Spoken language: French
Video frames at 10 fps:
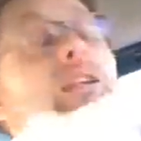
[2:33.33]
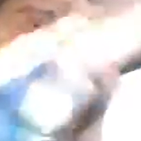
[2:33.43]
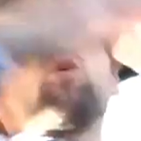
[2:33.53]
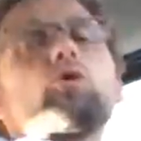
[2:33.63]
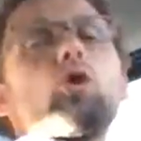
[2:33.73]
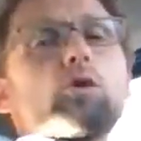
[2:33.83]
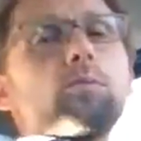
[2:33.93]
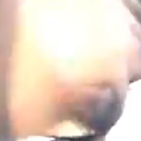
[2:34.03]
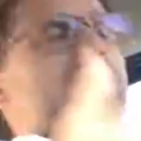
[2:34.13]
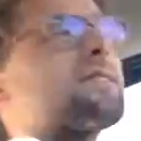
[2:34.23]
grosses grosses
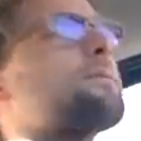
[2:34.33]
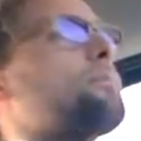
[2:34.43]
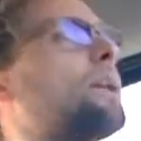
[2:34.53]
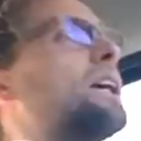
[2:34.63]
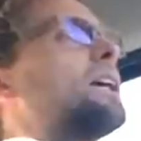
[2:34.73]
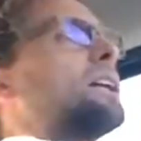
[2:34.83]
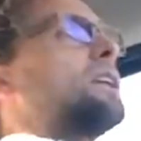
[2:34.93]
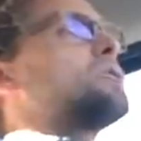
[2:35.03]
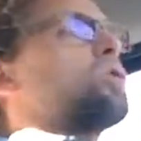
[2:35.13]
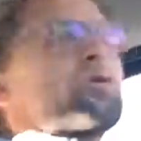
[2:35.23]
pièces
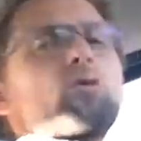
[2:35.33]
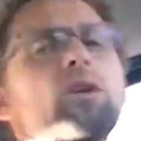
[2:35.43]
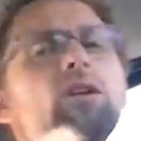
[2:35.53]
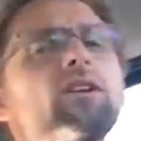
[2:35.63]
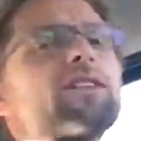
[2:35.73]
qui sont stockées en